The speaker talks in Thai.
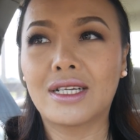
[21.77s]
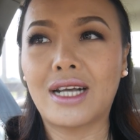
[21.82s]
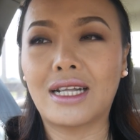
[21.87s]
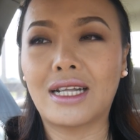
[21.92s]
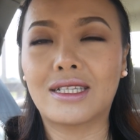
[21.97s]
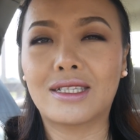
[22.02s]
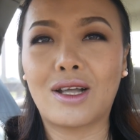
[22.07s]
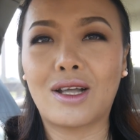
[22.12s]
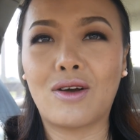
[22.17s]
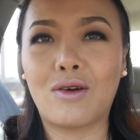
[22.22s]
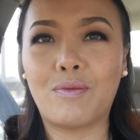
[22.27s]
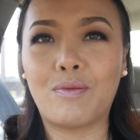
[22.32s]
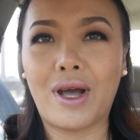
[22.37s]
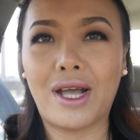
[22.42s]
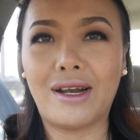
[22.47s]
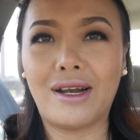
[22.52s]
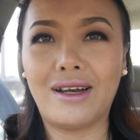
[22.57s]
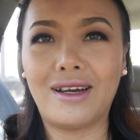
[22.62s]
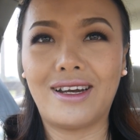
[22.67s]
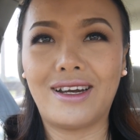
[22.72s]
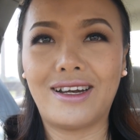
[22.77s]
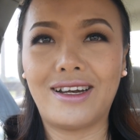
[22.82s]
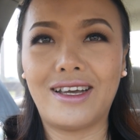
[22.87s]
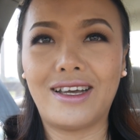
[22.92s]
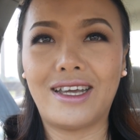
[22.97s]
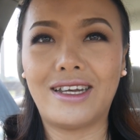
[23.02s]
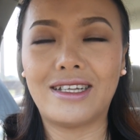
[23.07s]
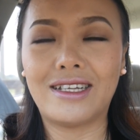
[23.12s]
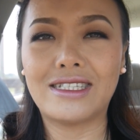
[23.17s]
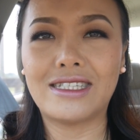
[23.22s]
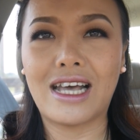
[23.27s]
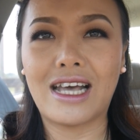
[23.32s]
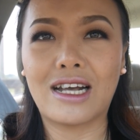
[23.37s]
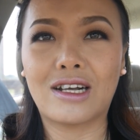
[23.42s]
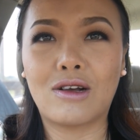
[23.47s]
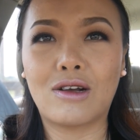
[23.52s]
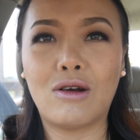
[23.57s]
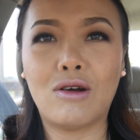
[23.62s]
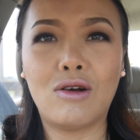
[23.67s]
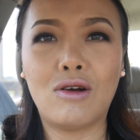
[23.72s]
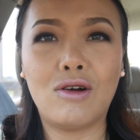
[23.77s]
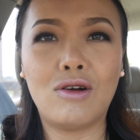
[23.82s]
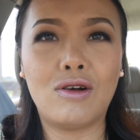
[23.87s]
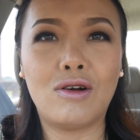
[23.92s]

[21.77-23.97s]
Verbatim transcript: กันต่อไปเรื่อยๆนะจ๊ะก็